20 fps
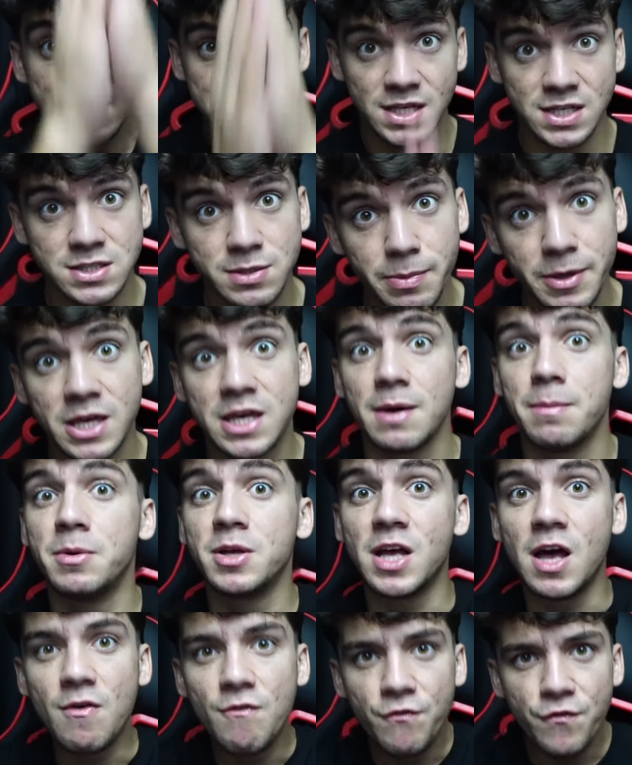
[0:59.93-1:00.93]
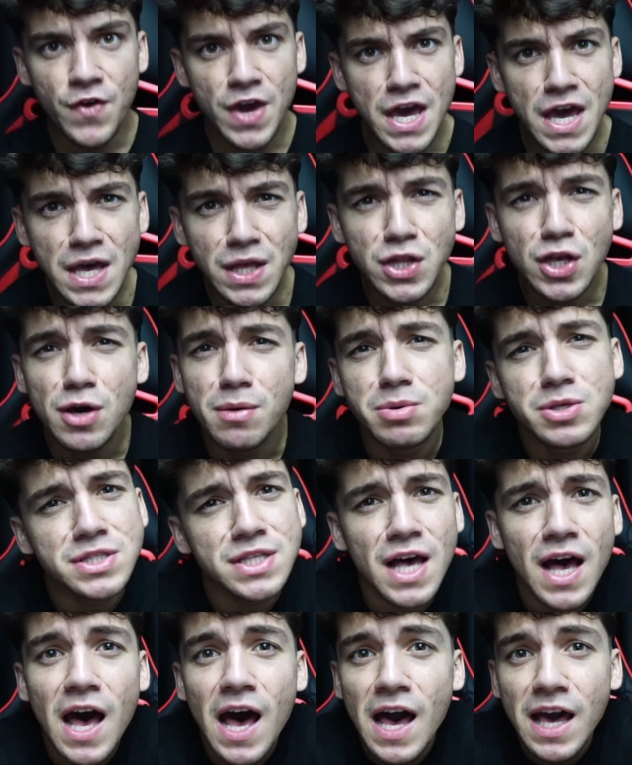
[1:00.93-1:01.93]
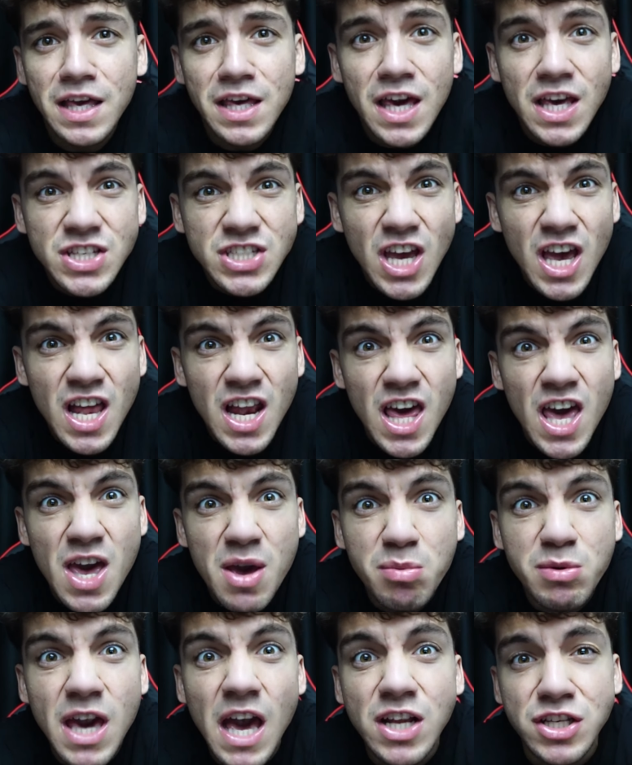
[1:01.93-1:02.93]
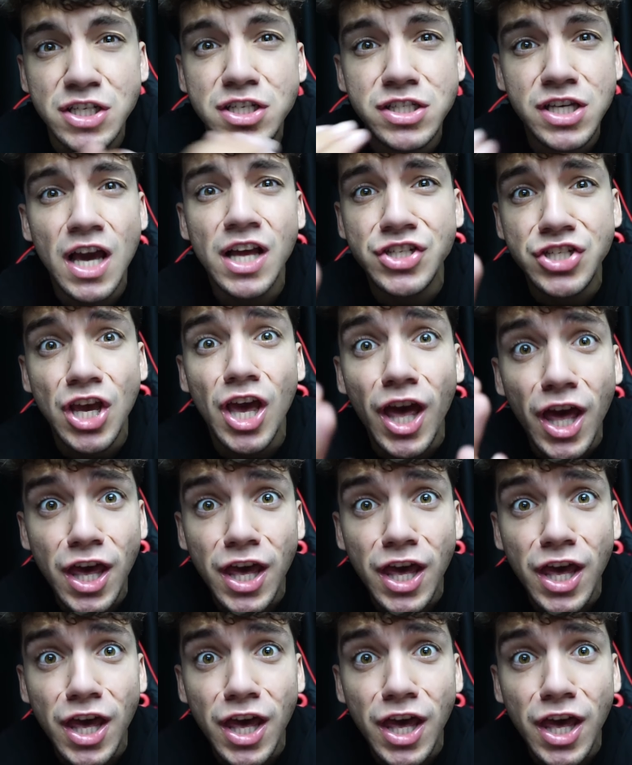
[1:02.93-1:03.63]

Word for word: sası beklemeden videomuza geçelim. Geçin geçin.